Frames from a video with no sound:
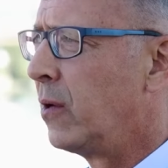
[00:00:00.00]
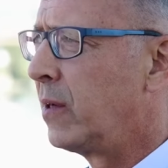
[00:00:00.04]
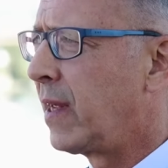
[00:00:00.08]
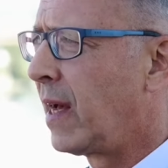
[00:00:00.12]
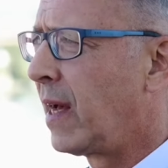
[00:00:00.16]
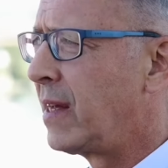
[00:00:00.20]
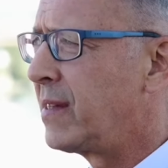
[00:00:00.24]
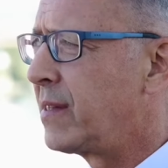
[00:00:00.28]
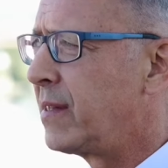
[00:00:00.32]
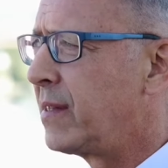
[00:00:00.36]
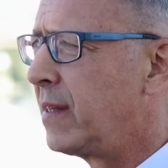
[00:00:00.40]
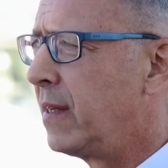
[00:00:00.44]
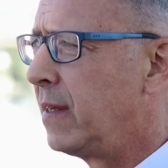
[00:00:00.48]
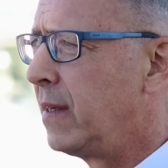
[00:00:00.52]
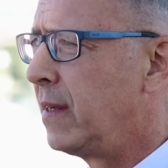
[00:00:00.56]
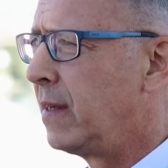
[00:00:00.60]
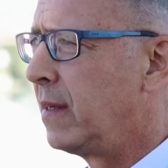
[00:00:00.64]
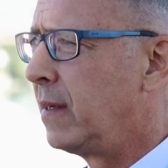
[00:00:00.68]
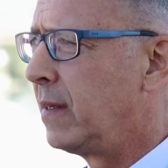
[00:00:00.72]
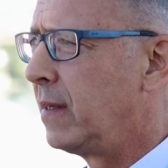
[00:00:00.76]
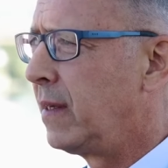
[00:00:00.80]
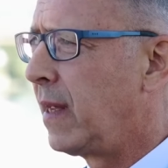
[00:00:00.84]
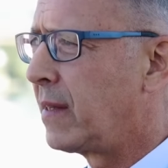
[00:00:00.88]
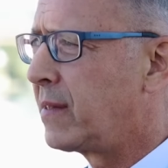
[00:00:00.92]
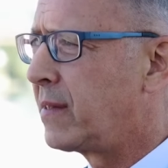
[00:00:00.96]
und dass
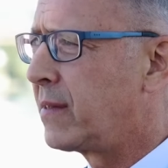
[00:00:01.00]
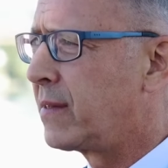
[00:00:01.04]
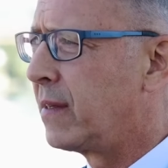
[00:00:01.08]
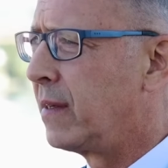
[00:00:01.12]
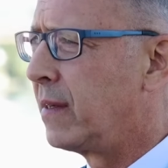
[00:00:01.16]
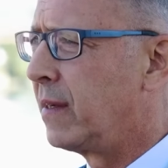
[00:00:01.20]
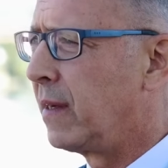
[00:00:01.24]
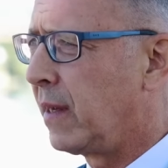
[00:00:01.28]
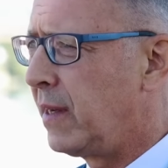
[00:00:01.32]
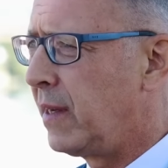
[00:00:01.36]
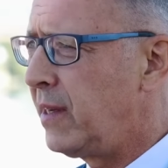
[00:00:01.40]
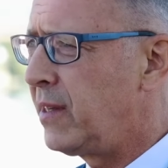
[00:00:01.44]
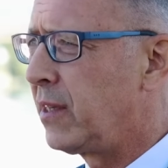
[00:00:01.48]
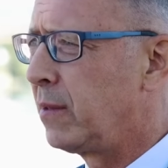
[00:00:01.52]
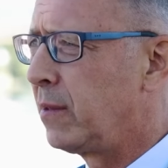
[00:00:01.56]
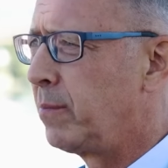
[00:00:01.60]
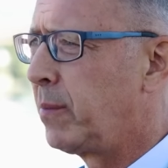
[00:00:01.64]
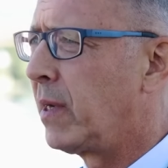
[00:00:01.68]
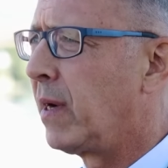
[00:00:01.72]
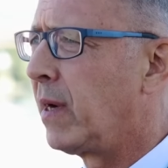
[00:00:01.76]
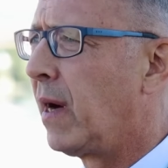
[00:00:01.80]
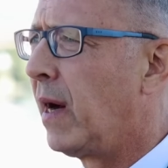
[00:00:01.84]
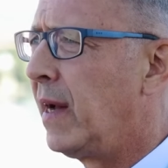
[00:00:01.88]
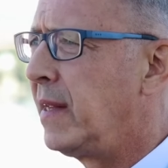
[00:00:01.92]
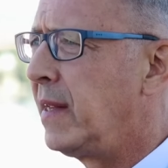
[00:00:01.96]
äh, jetzt Richter
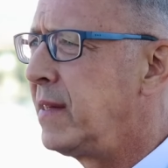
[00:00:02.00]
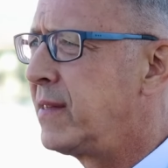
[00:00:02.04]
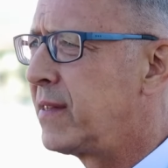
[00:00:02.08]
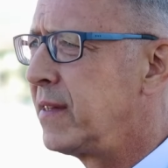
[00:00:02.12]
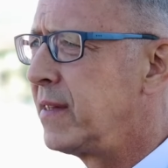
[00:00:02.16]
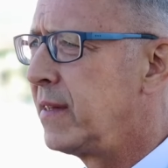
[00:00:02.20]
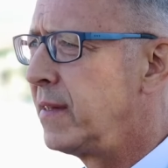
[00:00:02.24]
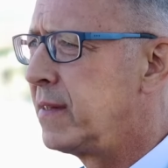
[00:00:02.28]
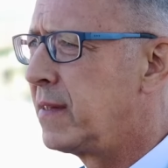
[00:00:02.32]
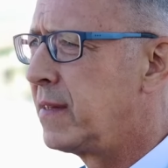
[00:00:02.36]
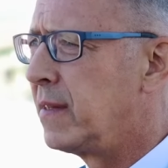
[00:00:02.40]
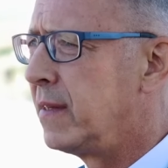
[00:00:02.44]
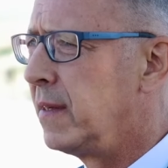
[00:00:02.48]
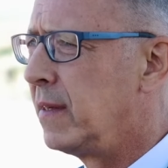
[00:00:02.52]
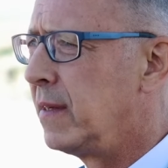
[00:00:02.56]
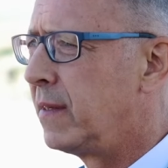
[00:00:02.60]
bereit sind,